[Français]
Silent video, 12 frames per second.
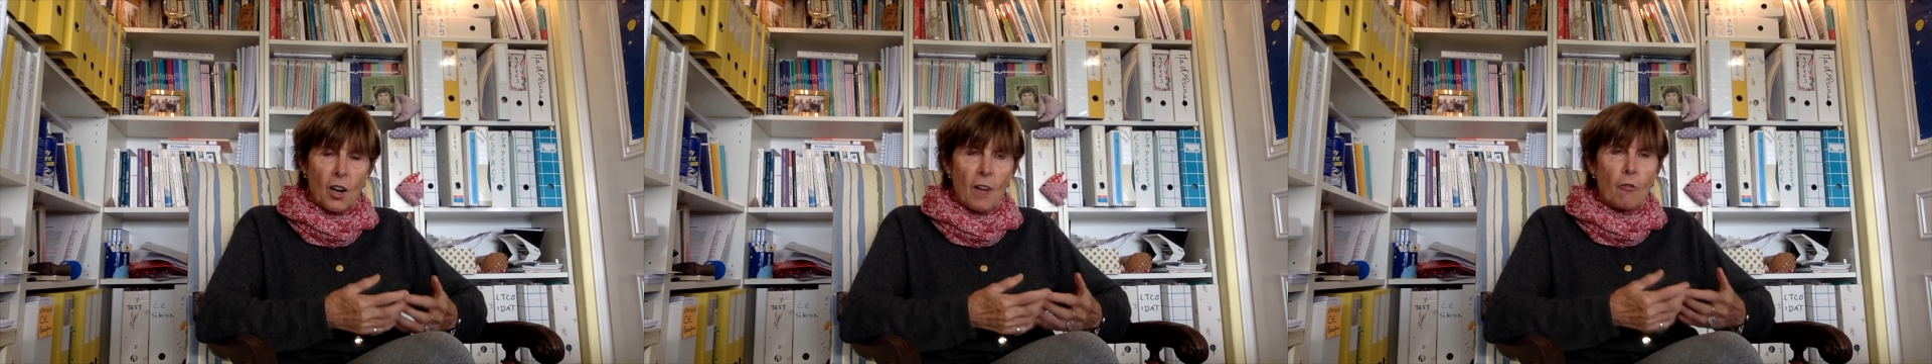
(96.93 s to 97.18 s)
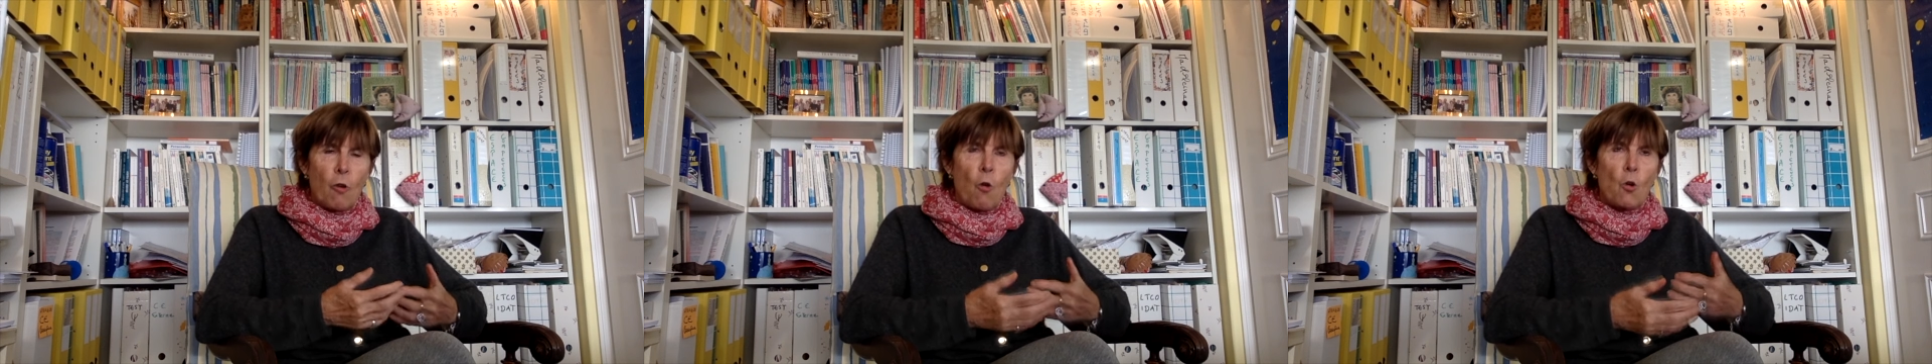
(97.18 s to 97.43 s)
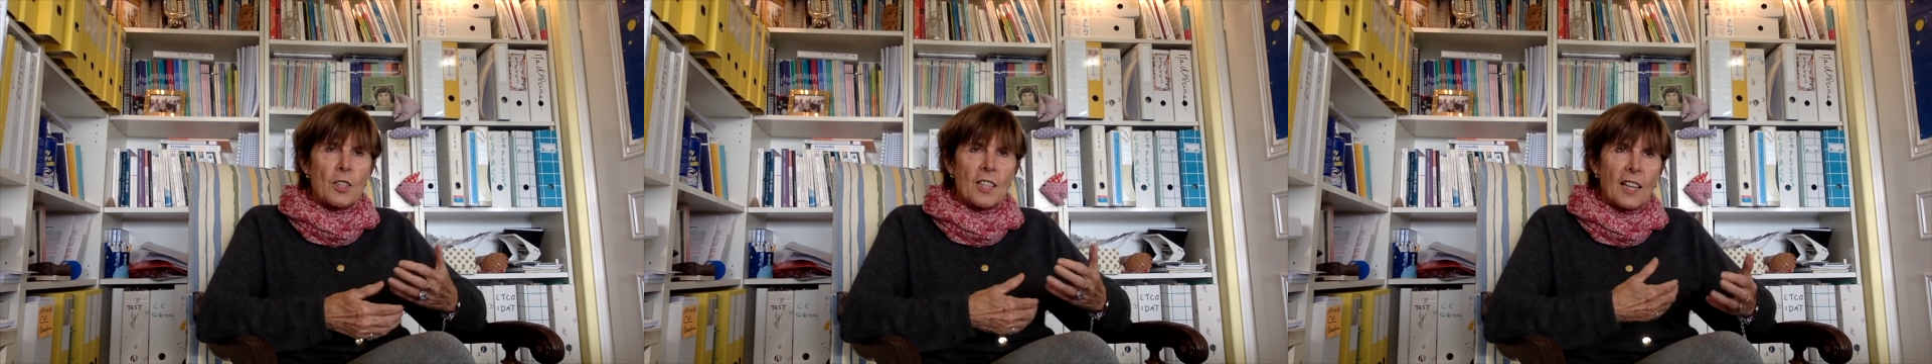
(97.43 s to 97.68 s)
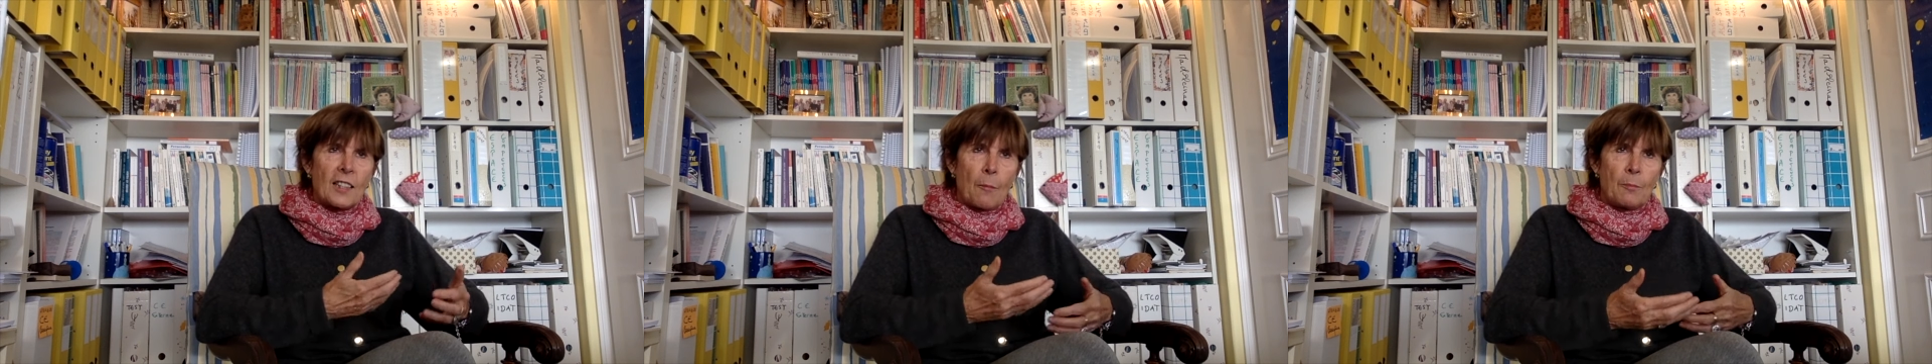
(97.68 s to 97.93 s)
elles vont
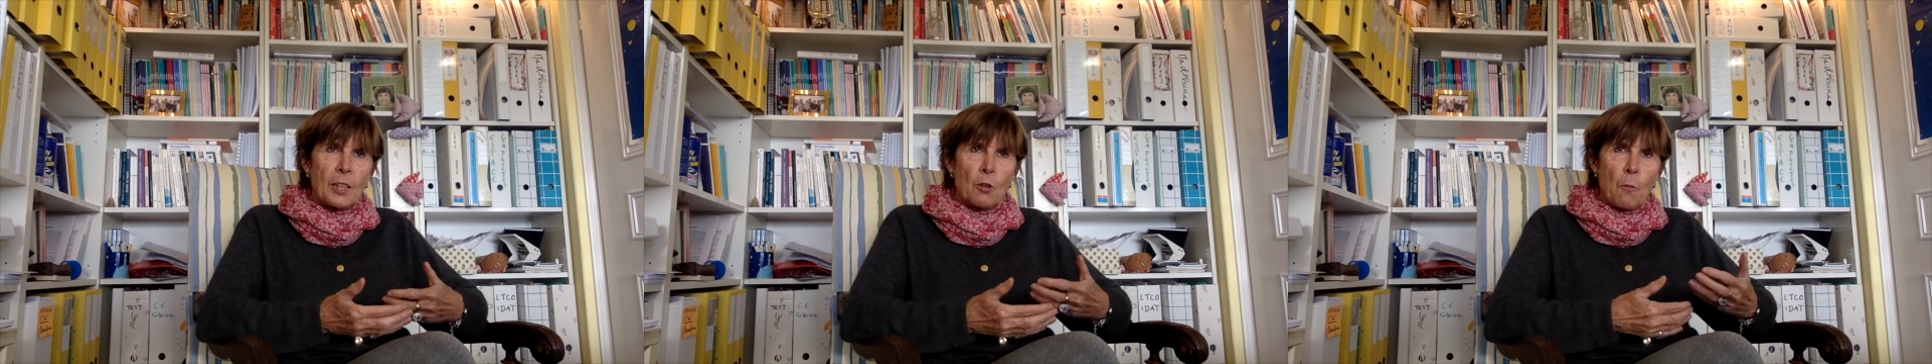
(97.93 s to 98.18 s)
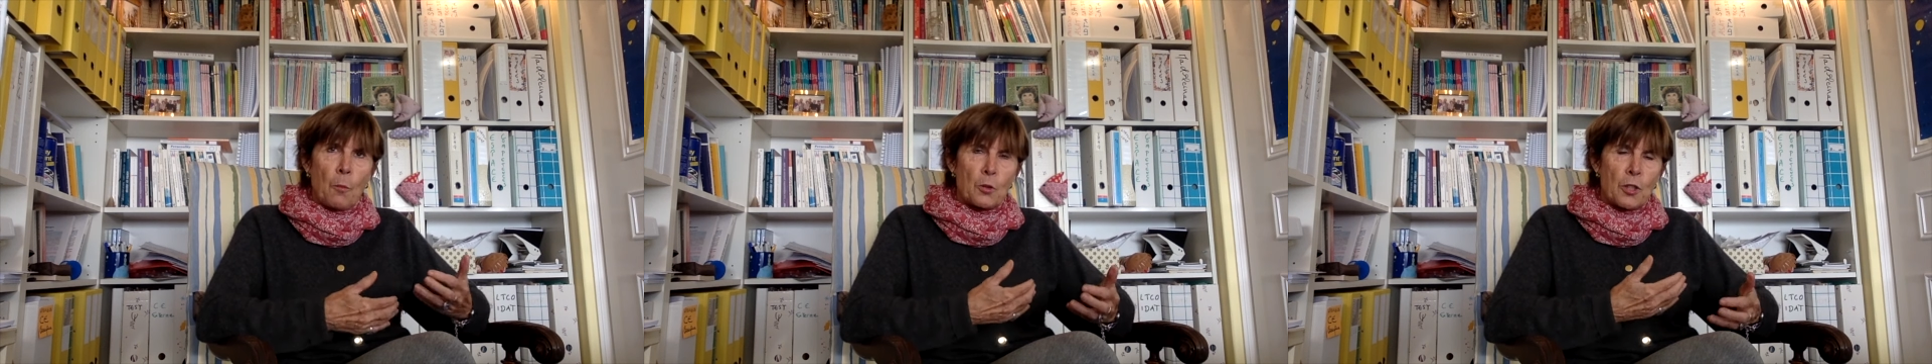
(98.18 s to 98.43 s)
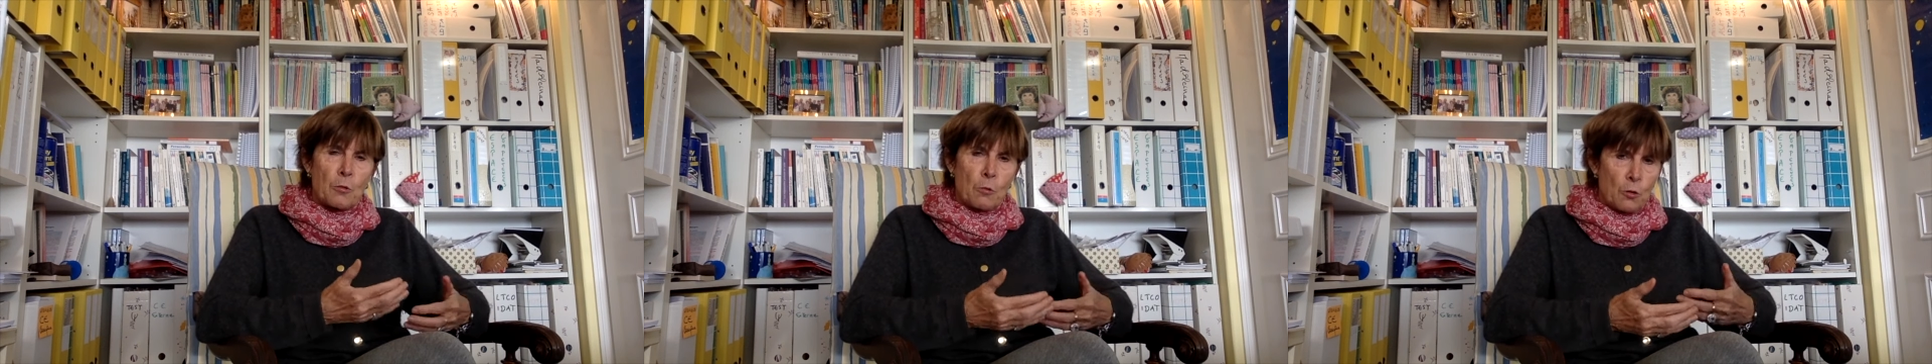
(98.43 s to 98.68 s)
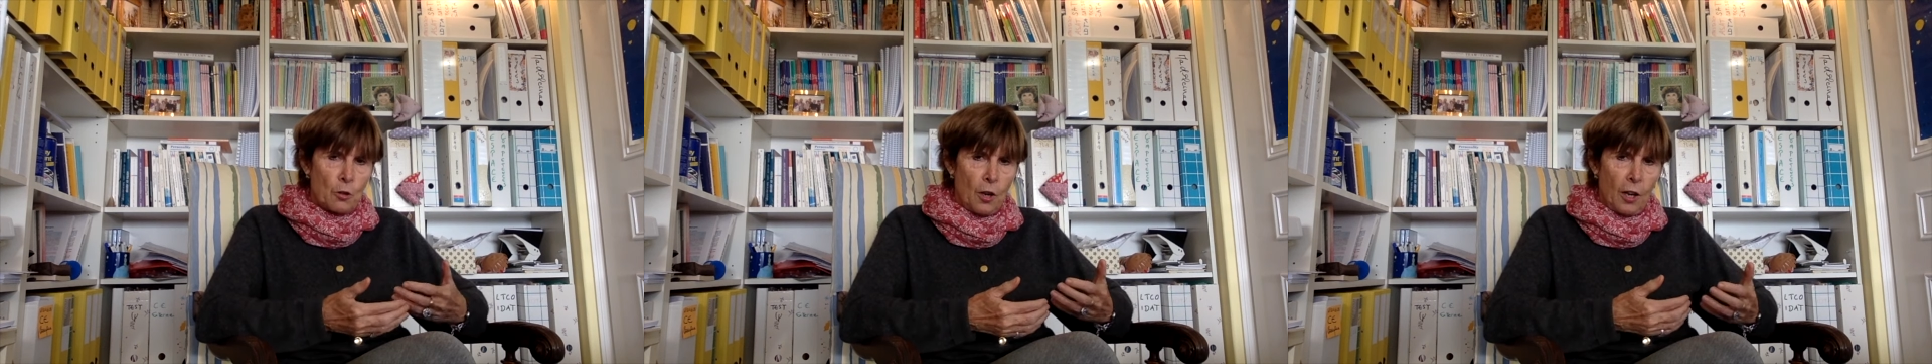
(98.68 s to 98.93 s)
aussi adapter le
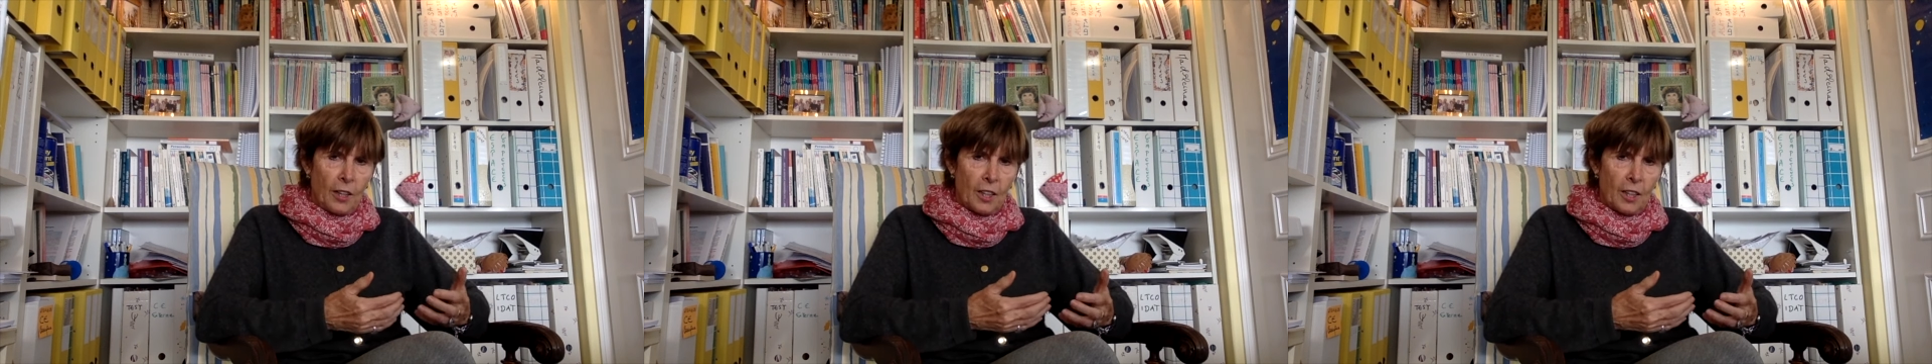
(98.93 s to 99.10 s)
processus de leur